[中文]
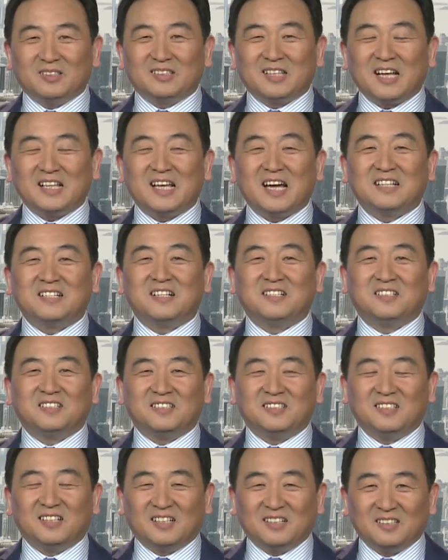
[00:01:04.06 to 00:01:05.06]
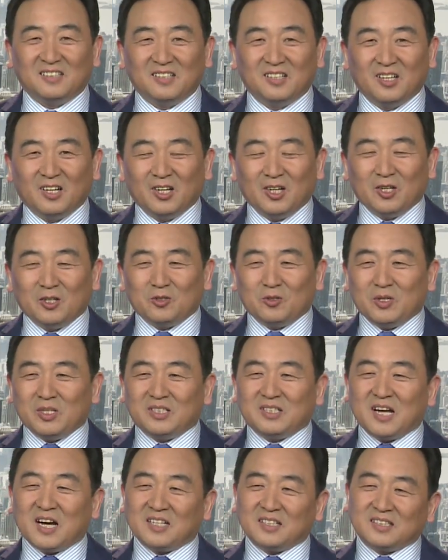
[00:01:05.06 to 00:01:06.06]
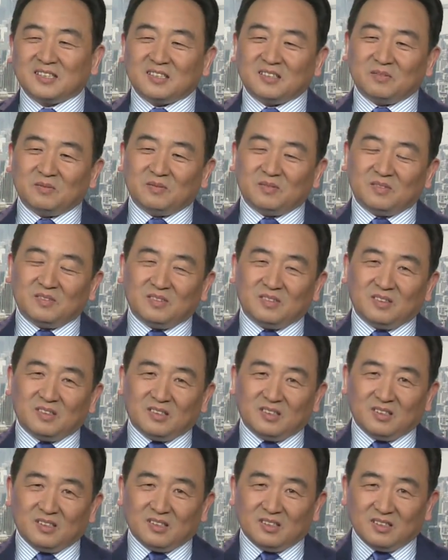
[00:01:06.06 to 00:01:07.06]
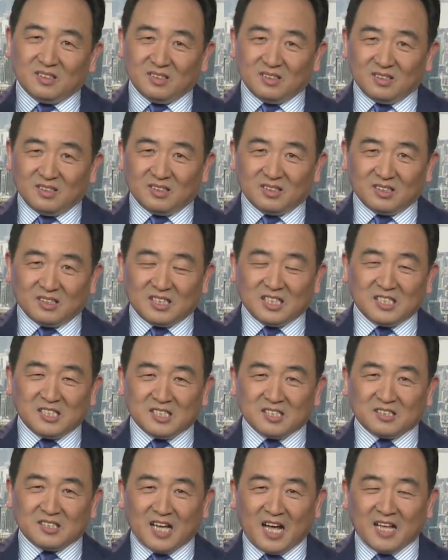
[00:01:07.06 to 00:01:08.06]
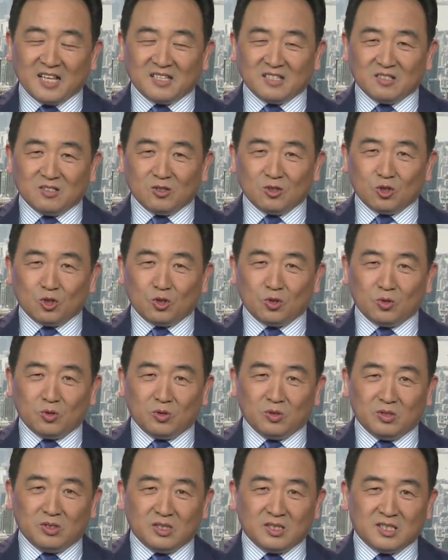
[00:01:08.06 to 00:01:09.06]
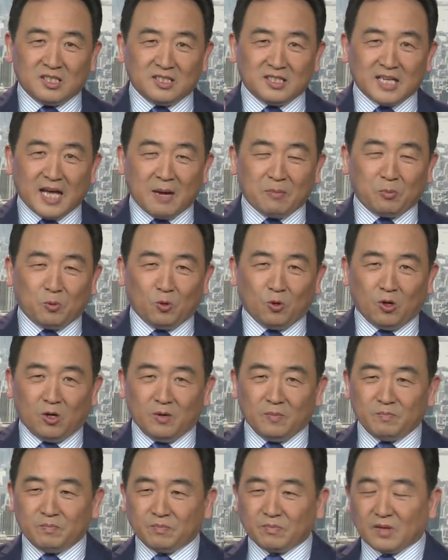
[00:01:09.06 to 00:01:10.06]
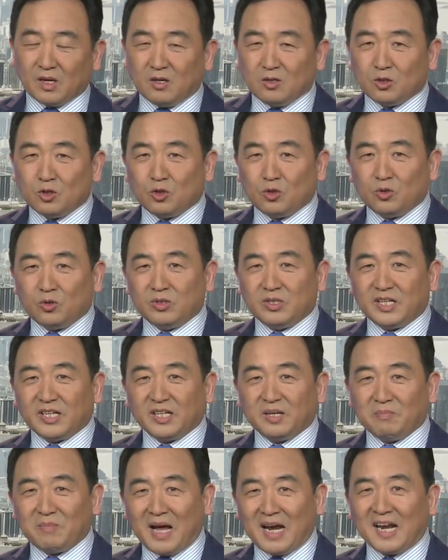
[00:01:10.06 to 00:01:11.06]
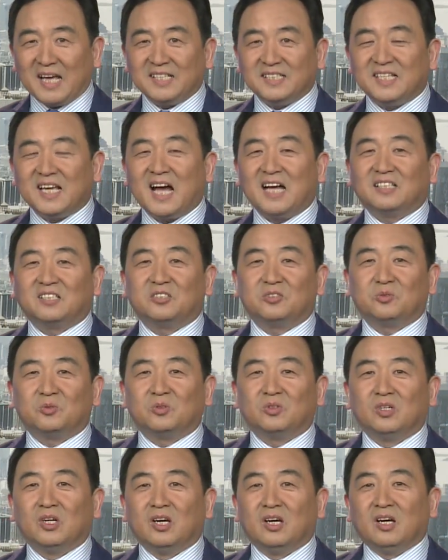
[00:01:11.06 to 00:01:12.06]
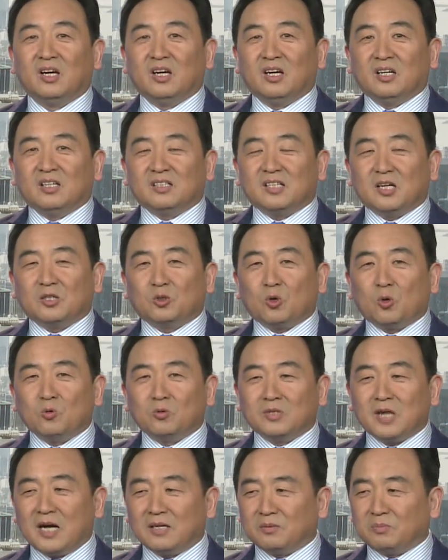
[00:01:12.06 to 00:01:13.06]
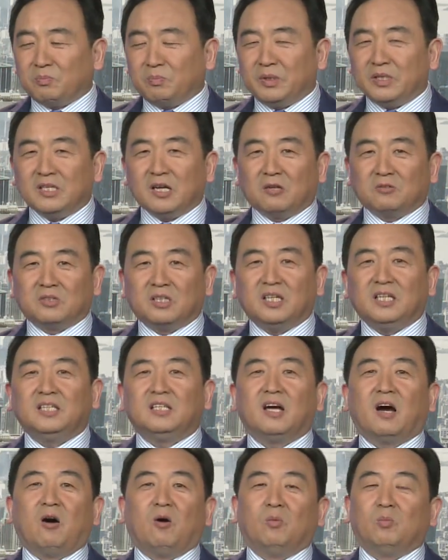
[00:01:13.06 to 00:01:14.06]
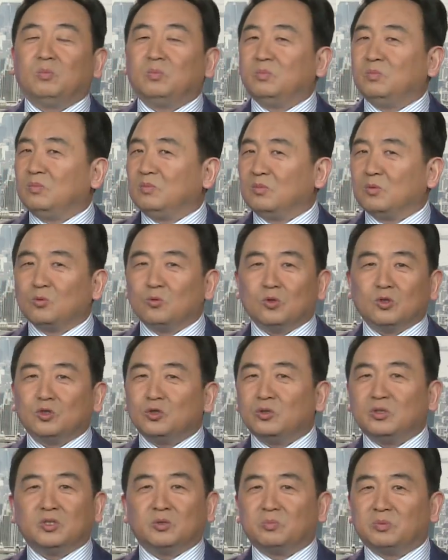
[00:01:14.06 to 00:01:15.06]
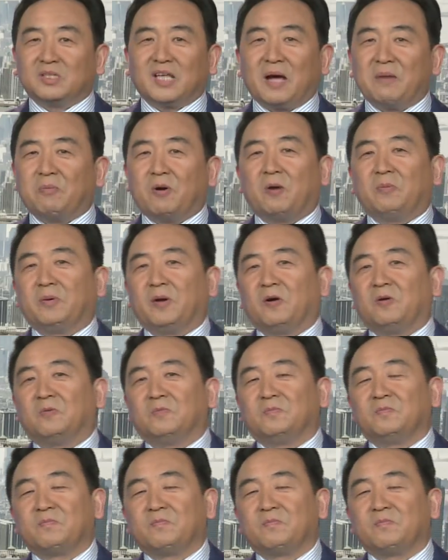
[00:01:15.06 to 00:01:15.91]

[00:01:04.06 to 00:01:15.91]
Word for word: 大家认知的，所以当金正男去新加坡、去这个马来西亚的时候。他通常比较低调，过去就不带保镖，